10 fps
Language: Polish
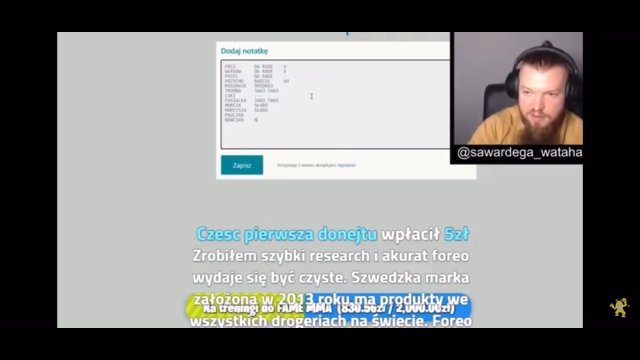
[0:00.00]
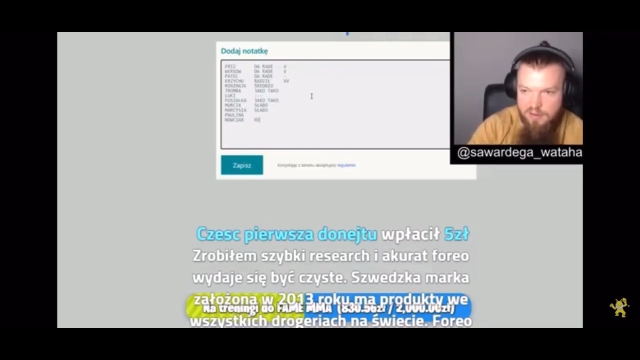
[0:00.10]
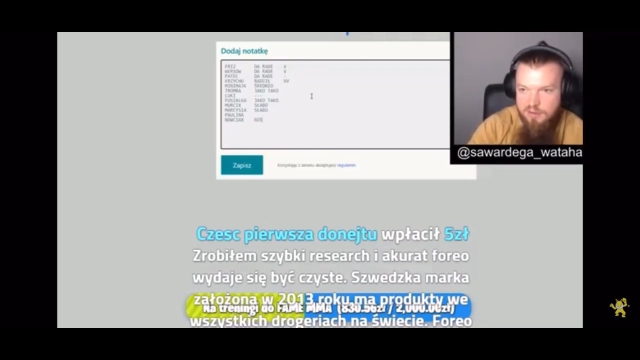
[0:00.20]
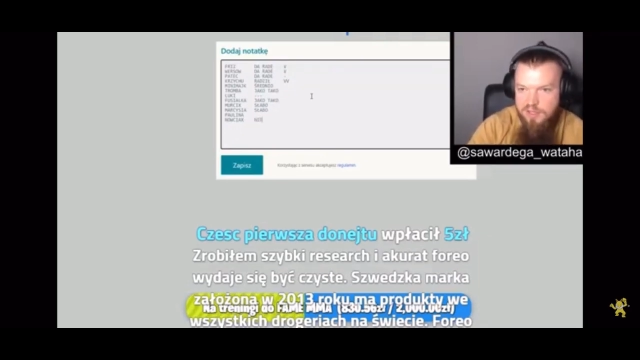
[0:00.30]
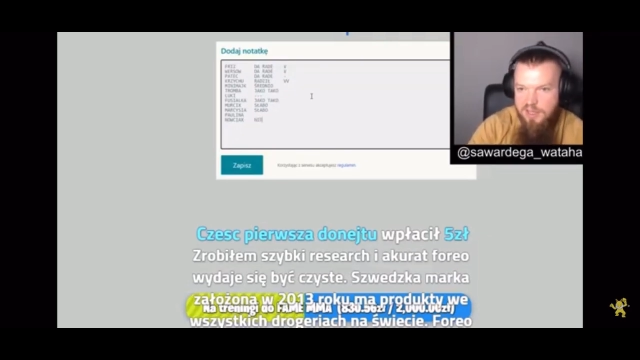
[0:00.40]

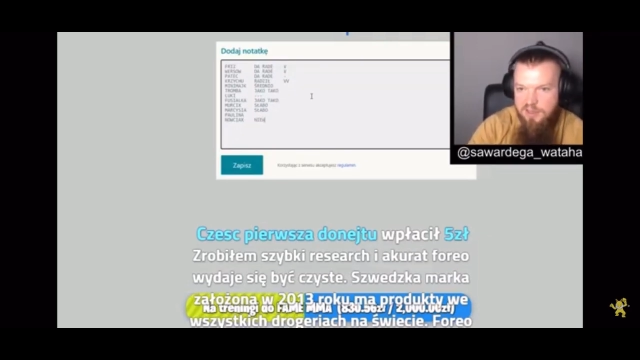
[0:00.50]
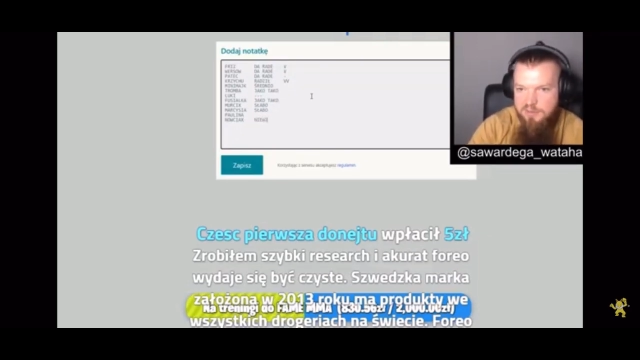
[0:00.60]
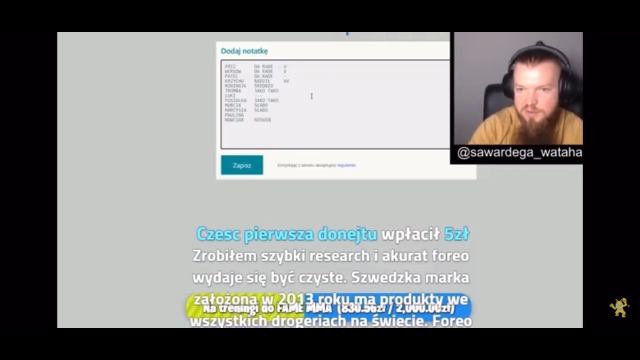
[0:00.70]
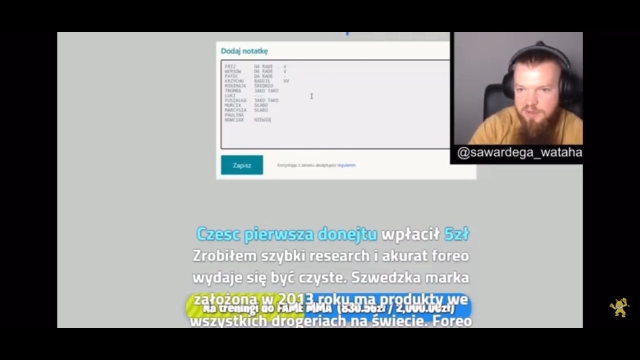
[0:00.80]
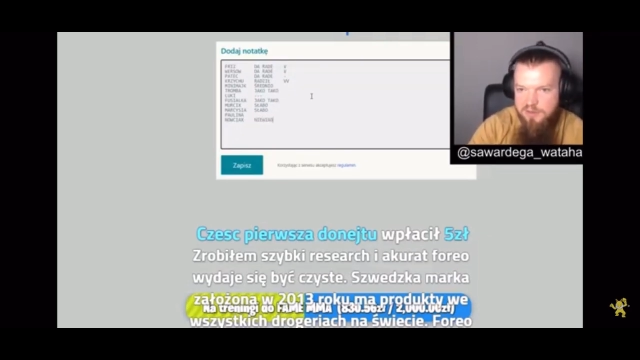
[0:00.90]
O, taka
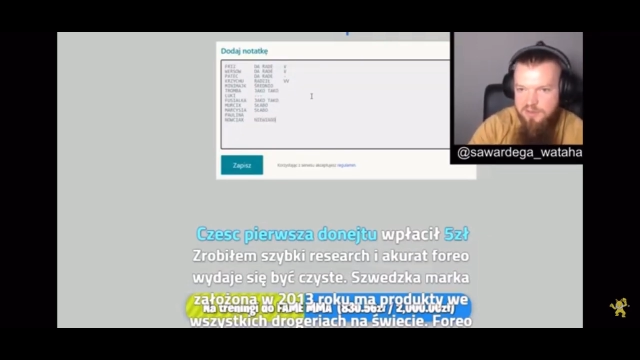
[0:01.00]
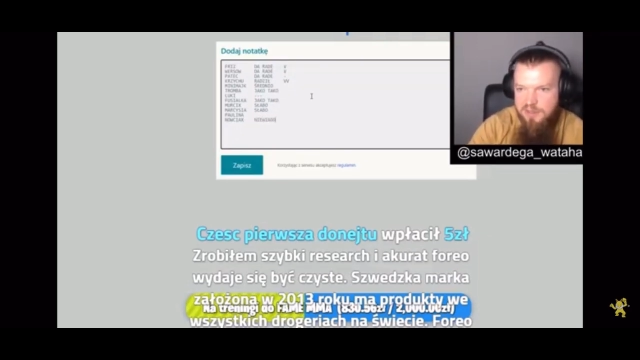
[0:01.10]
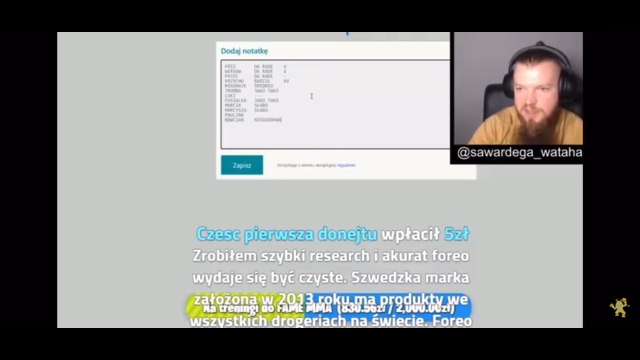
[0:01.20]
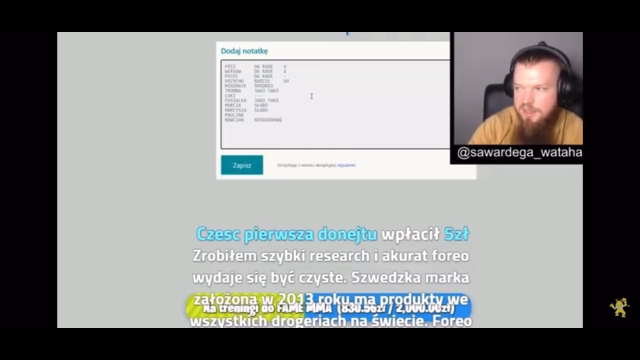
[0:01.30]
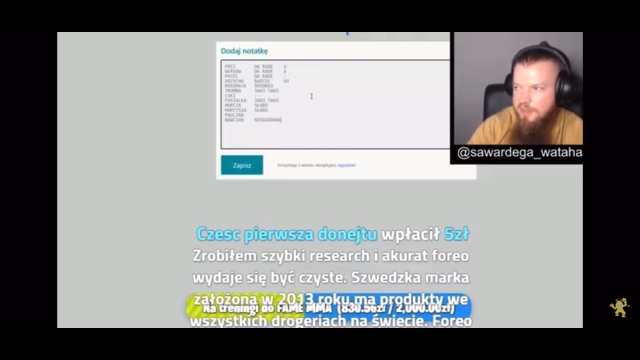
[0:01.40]
jest moja
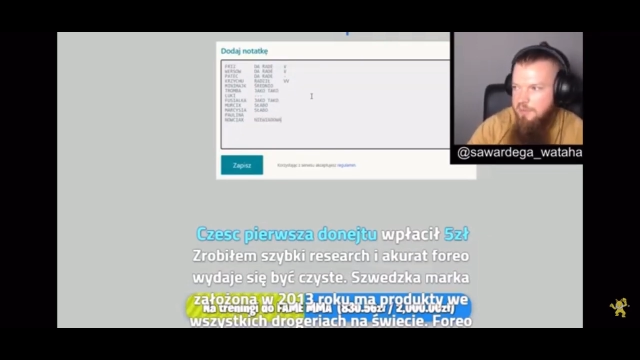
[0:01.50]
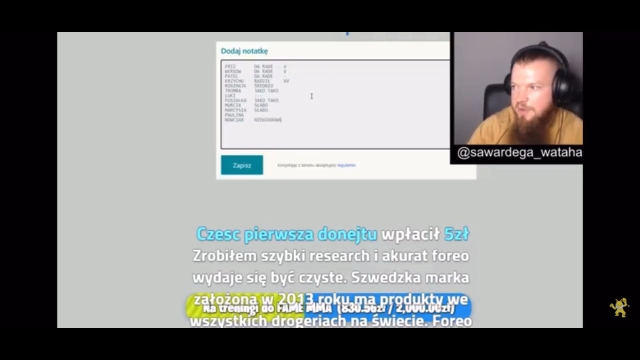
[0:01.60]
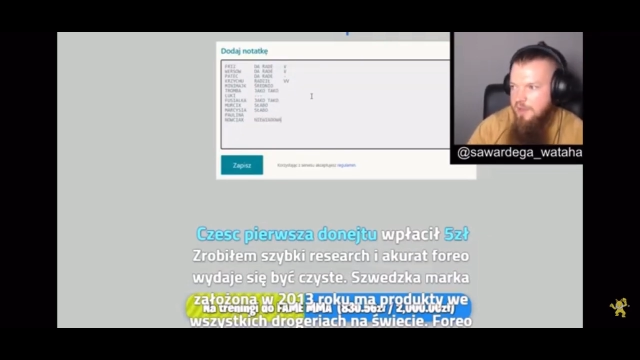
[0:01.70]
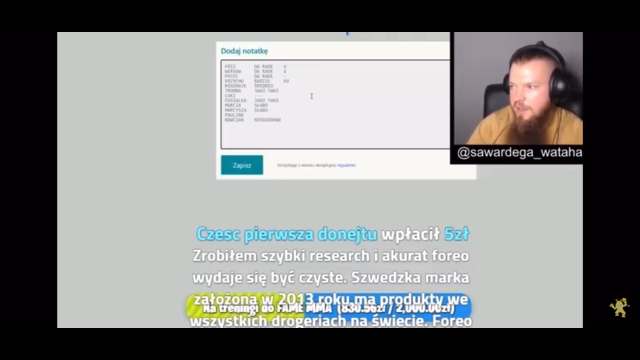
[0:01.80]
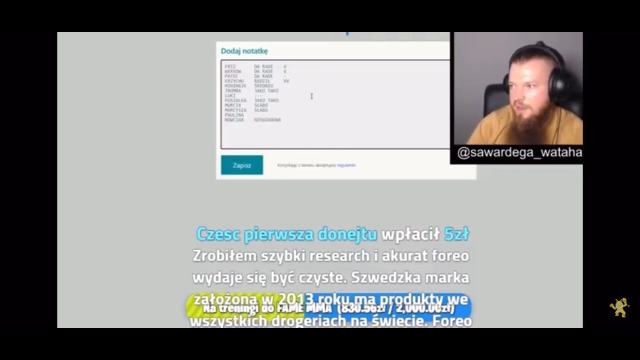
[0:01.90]
ocena
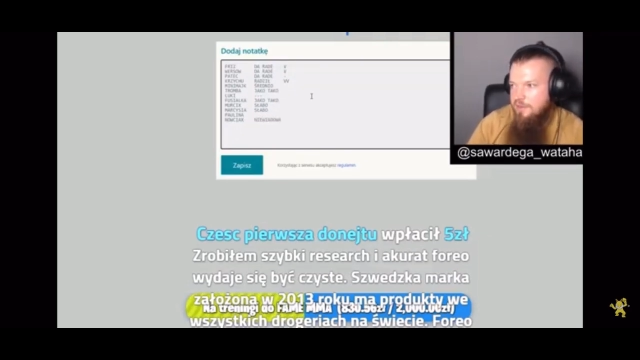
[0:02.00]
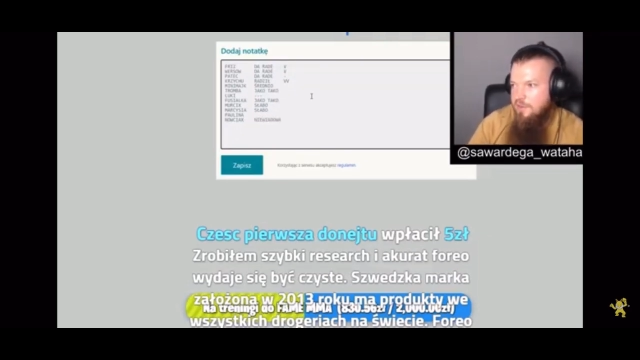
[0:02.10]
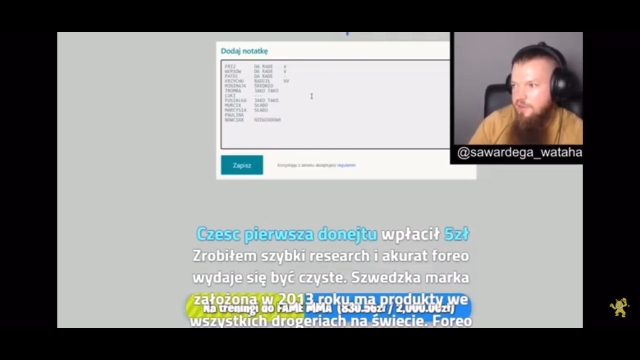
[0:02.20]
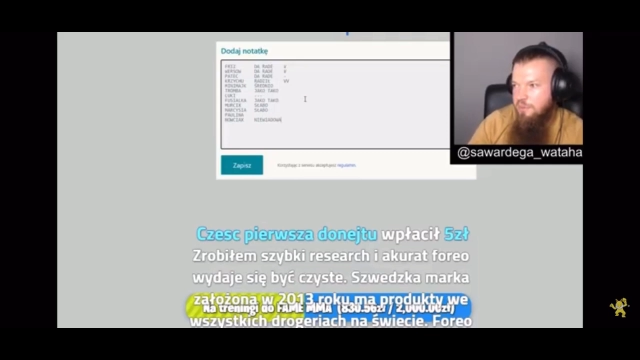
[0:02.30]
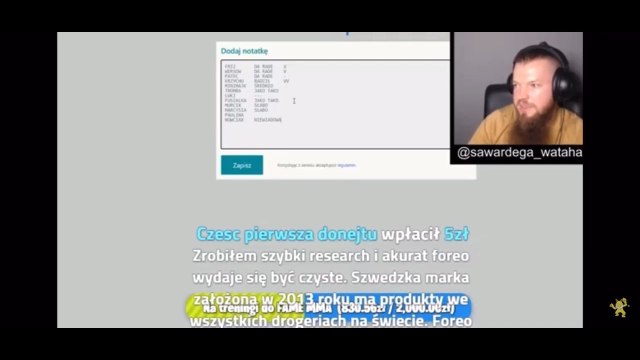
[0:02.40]
ekipy.
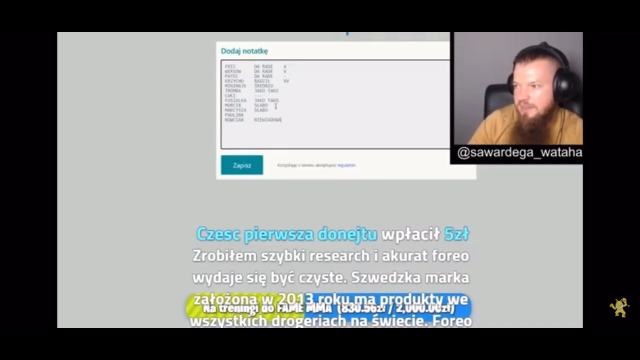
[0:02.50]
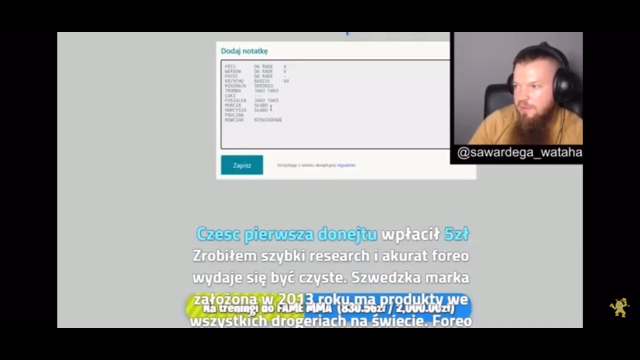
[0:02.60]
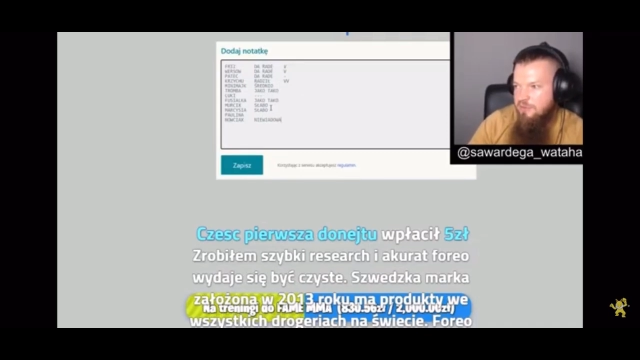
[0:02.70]
Więc obstawiam,